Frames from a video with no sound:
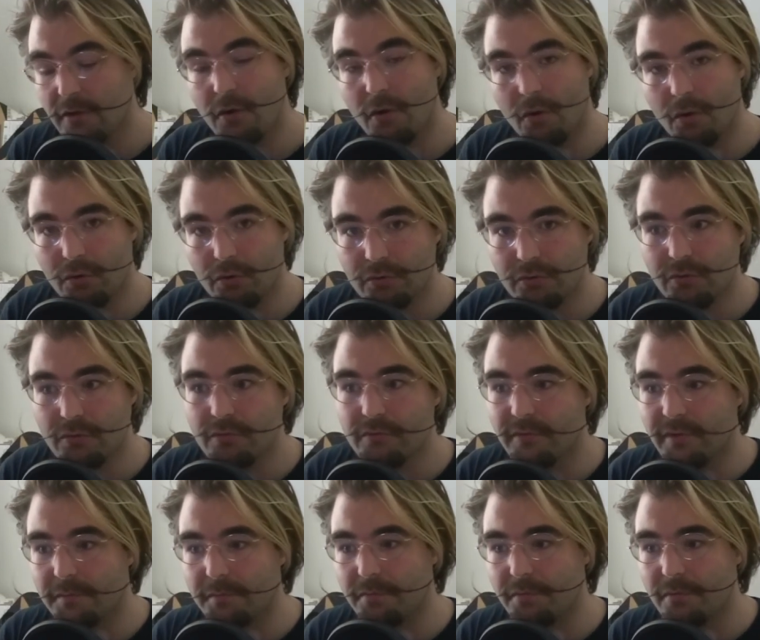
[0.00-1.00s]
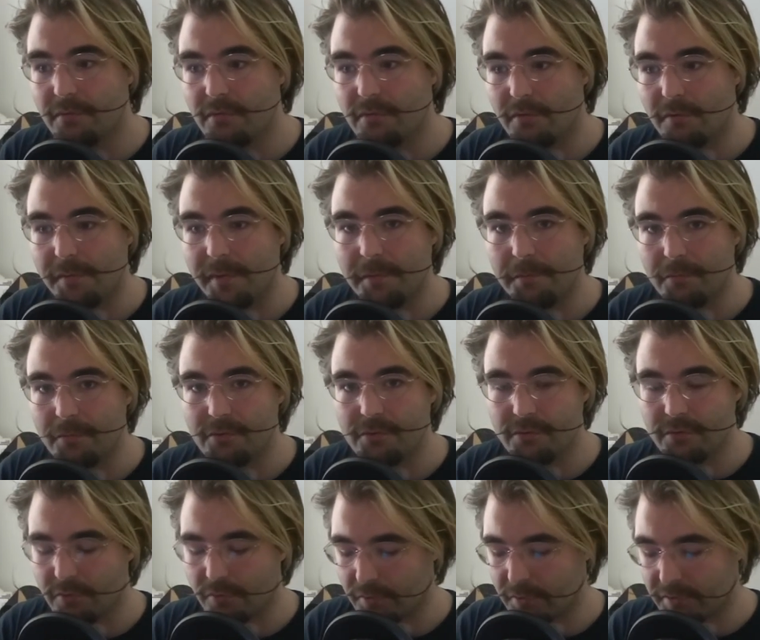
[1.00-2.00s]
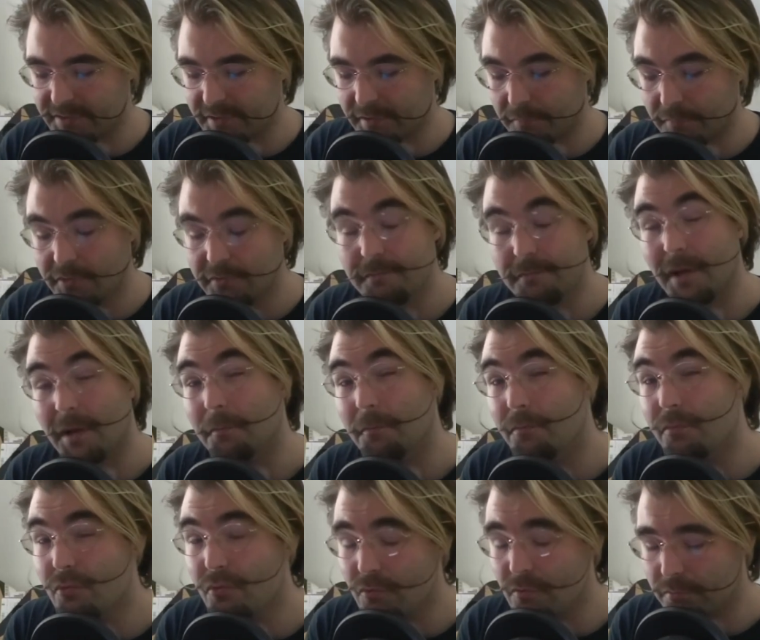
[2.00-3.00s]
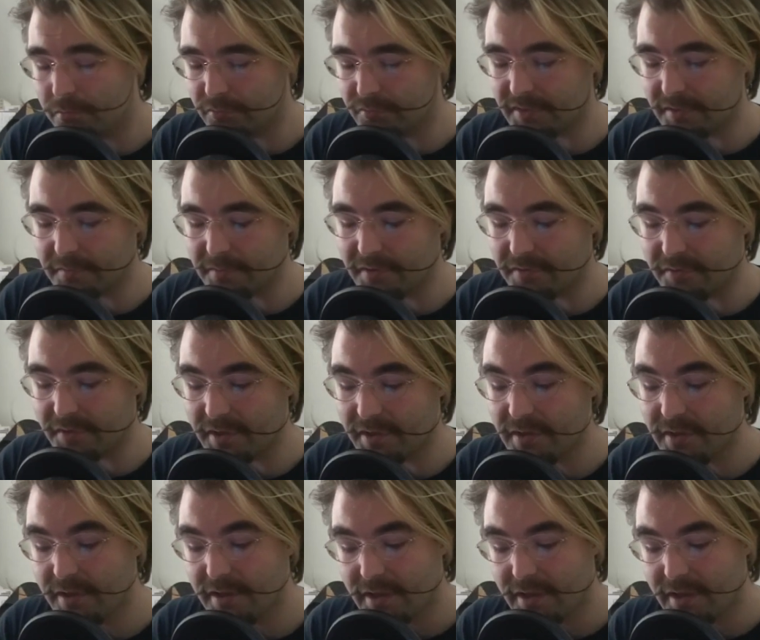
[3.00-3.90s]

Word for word: on retrouve un peu le même menu qu'au mais en beaucoup plus simplifié,